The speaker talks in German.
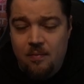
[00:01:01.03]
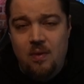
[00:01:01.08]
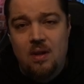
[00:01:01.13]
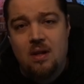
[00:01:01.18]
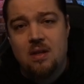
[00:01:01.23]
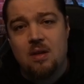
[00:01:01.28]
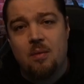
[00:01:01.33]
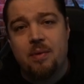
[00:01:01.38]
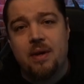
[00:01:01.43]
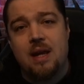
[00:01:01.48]

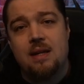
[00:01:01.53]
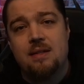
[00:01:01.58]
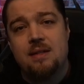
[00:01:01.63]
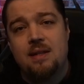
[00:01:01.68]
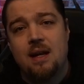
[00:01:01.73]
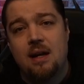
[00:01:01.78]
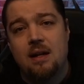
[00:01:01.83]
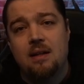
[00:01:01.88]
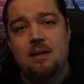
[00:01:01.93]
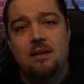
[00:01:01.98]
ich habe
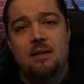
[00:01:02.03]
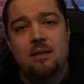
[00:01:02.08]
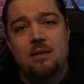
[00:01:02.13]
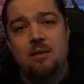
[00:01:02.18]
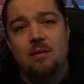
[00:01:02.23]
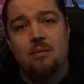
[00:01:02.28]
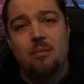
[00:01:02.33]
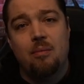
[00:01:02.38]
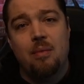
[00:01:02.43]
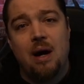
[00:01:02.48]
gestern
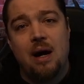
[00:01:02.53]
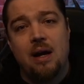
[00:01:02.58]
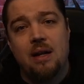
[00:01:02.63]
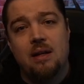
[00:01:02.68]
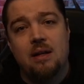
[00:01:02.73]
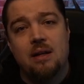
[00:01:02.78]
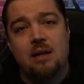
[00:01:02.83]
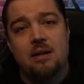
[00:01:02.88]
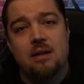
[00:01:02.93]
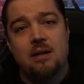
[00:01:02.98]

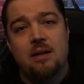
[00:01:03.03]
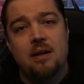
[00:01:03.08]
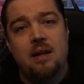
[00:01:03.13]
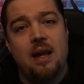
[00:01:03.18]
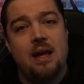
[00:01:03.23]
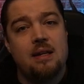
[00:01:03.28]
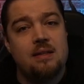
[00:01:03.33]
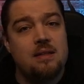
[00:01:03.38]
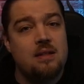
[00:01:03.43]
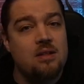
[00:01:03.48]
meinen
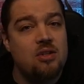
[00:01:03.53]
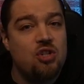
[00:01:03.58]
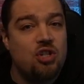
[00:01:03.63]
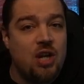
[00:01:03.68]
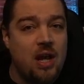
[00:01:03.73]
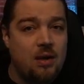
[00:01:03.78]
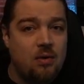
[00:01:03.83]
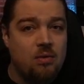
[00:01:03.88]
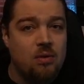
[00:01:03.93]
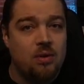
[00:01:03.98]
ersten
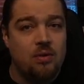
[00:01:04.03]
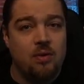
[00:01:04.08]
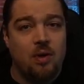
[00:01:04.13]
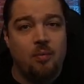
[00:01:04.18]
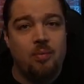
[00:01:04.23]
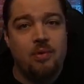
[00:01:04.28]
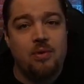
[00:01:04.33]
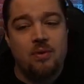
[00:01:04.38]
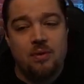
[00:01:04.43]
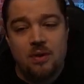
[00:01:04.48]
Shaco
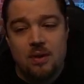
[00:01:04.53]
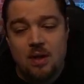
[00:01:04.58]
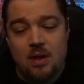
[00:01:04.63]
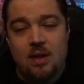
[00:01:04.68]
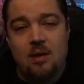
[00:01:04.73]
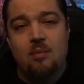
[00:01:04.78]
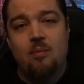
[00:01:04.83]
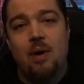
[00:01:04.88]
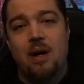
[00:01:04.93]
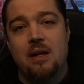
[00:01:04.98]
gedroppt.
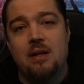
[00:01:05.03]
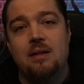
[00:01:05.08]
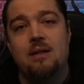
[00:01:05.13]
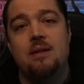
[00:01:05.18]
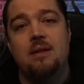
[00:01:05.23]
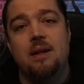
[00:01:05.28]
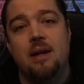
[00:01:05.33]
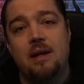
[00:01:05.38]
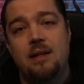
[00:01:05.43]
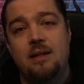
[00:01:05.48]
Mein
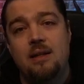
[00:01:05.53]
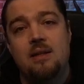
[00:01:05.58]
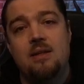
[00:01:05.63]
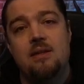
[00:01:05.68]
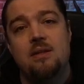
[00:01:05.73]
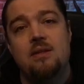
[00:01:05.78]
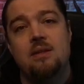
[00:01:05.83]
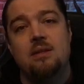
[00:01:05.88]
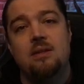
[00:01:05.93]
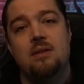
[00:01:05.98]

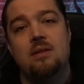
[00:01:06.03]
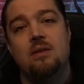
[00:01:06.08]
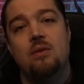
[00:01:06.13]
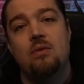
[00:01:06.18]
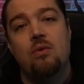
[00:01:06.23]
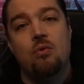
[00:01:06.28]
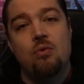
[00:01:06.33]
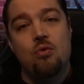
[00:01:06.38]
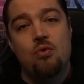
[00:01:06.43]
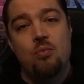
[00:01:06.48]
drittes
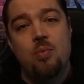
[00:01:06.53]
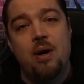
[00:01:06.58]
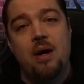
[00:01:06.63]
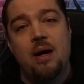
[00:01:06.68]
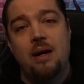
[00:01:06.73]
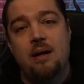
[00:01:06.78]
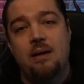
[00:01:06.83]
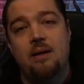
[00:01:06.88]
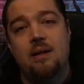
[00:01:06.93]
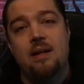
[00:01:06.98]

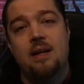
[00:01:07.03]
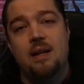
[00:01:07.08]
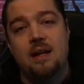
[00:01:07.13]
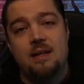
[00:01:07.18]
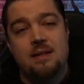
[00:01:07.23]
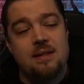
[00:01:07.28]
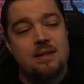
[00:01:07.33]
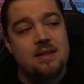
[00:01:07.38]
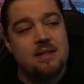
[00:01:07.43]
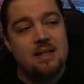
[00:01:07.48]
Uber
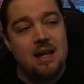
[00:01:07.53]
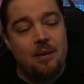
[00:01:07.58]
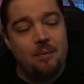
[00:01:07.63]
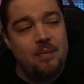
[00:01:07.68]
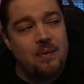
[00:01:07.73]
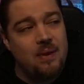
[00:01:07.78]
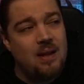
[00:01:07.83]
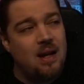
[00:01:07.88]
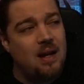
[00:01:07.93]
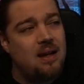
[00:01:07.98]

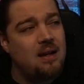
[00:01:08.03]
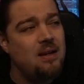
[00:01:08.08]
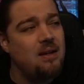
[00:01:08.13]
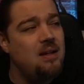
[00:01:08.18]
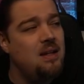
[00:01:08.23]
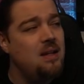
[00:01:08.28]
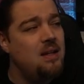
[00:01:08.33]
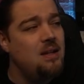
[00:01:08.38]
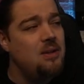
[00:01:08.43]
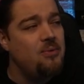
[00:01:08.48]
insgesamt nach
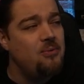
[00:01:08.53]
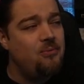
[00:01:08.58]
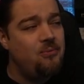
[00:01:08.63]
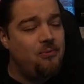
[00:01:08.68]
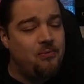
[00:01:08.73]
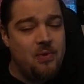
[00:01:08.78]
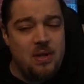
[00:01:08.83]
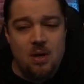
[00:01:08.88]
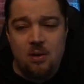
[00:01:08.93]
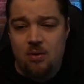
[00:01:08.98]

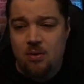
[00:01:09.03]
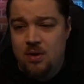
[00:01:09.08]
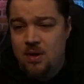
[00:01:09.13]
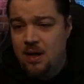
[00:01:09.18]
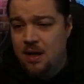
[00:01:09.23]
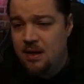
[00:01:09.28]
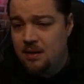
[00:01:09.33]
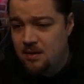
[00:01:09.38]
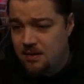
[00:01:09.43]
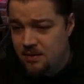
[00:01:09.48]

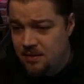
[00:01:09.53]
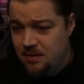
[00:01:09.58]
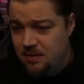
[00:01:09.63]
400, äh,